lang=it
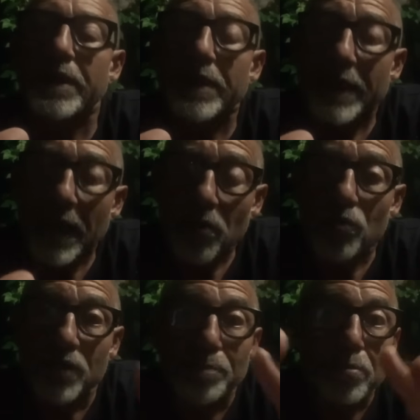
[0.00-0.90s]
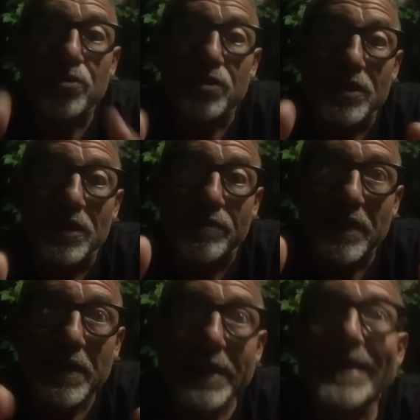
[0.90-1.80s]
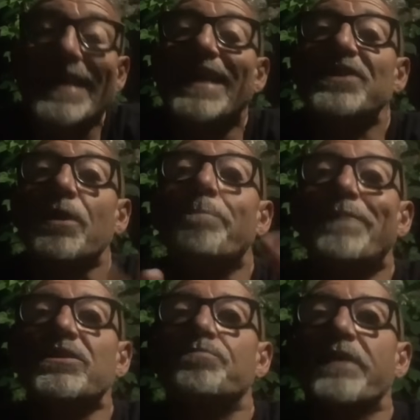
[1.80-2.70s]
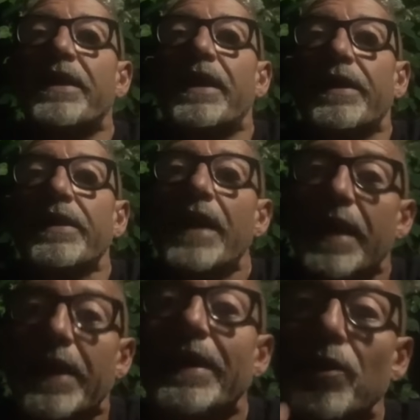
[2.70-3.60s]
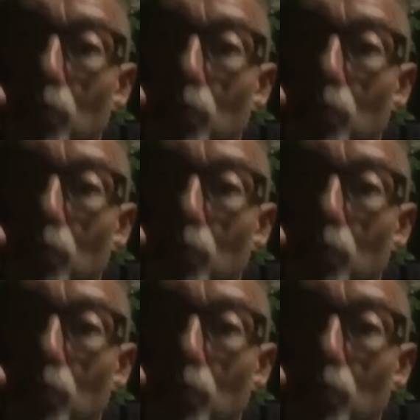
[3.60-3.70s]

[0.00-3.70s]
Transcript: La cosa positiva e che lascia ben sperare è che